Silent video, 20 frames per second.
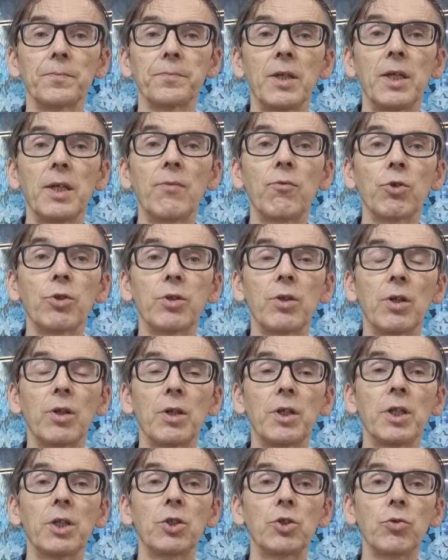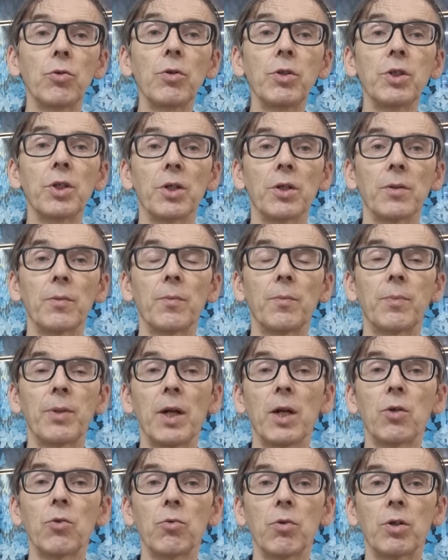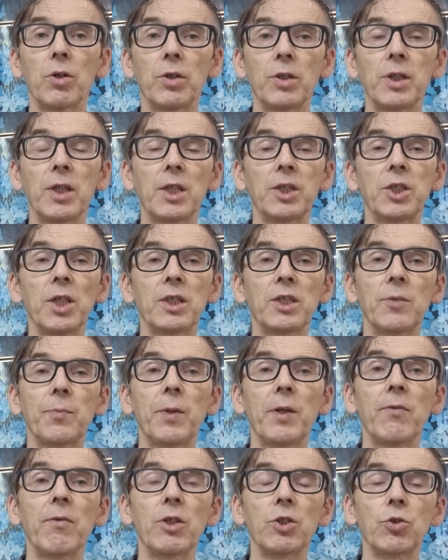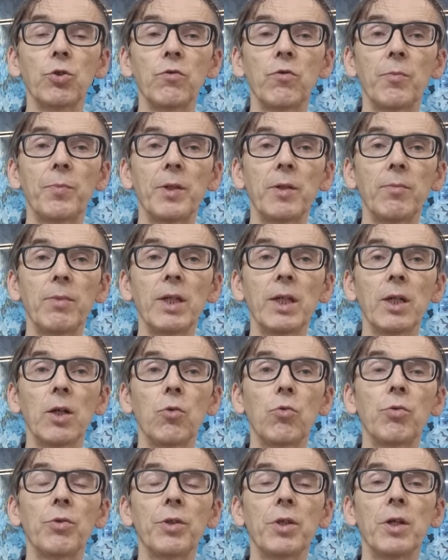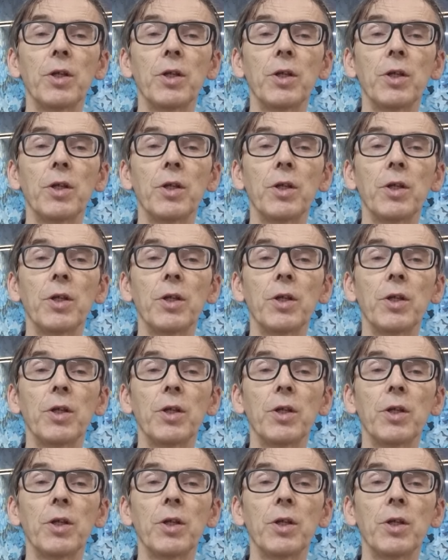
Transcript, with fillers: И вот Рик Джонер, пророк, я часто привожу его примеры, он